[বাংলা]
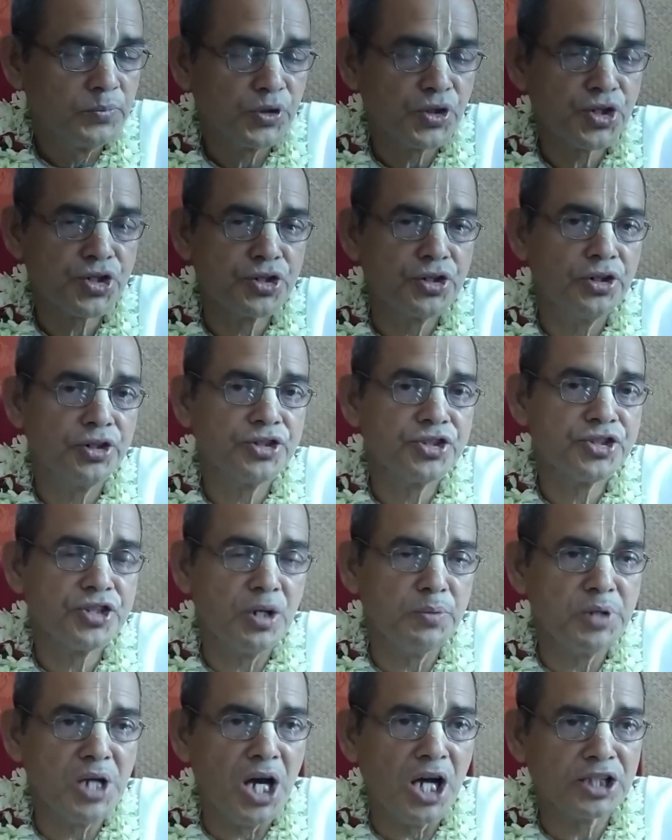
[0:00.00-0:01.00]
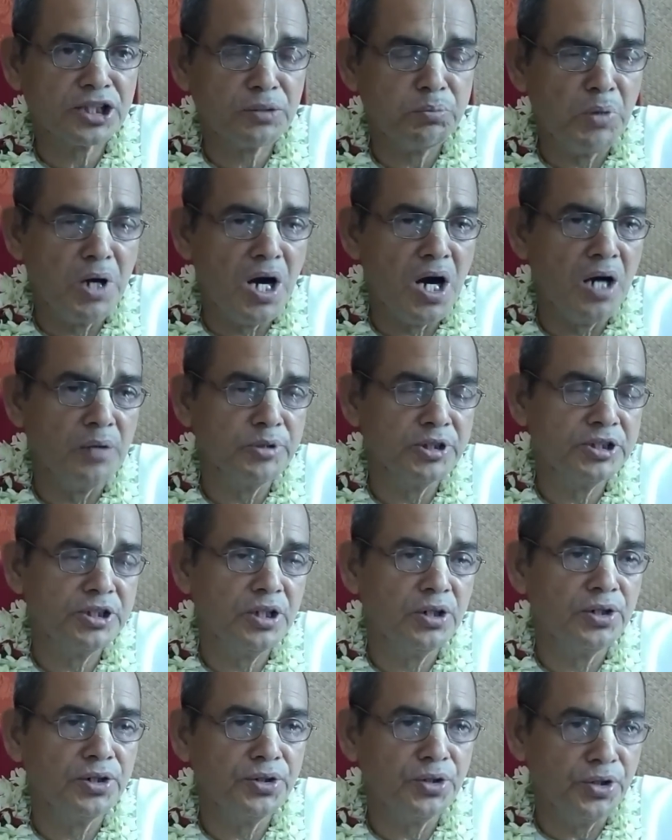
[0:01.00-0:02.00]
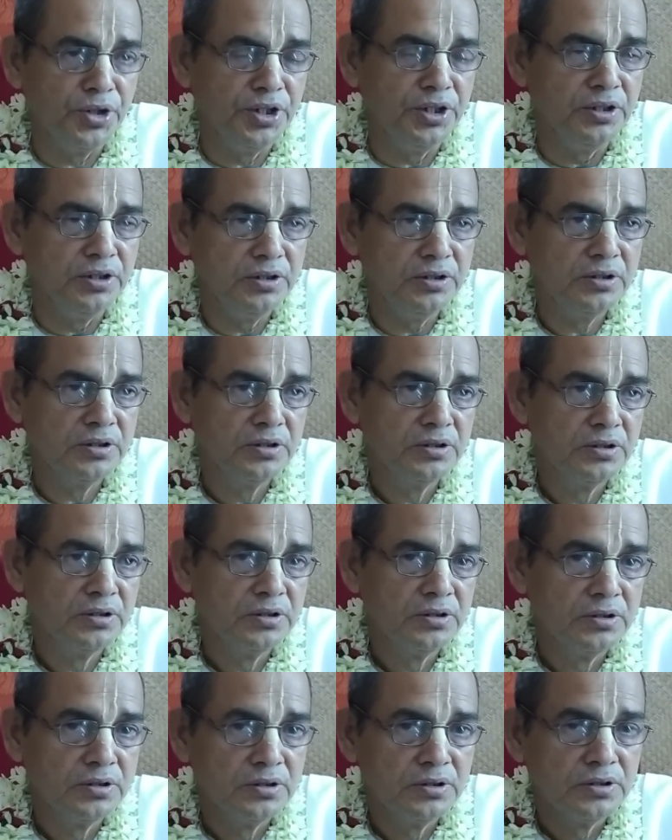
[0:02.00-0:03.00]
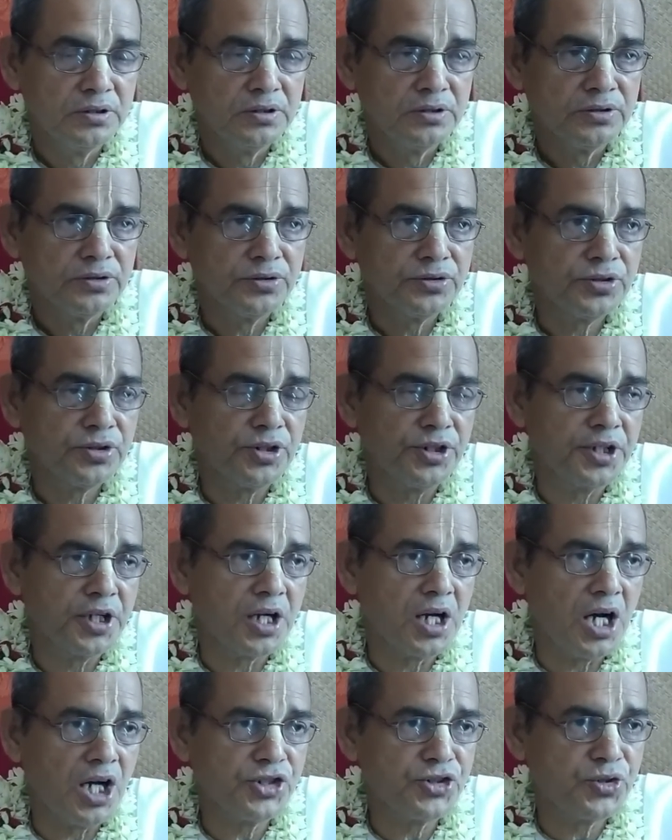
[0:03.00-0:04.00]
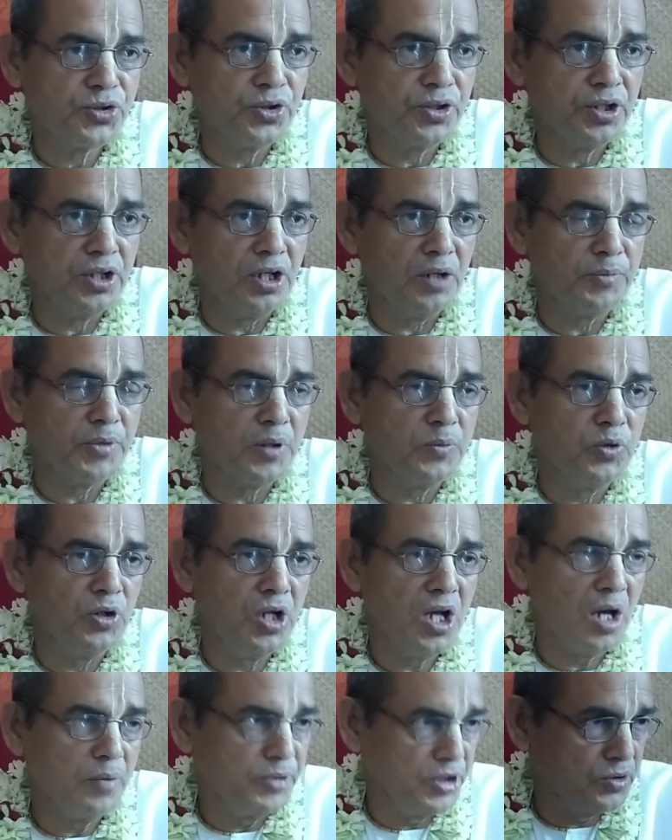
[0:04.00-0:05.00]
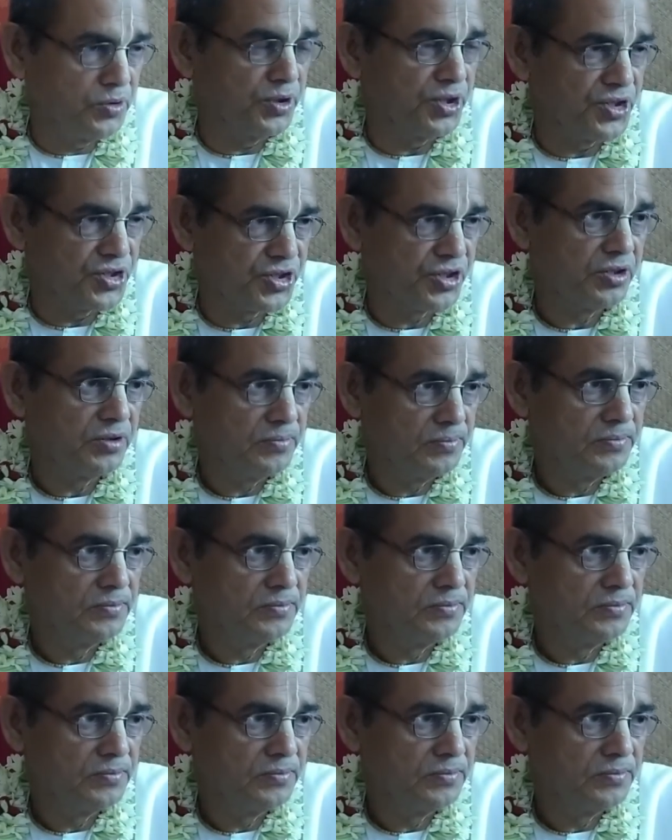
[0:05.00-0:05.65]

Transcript: প্রশ্ন হচ্ছে আমি আত্মা আমি দেহ নই যখন একটা কাজ করি আমরা বলি আমি করেছি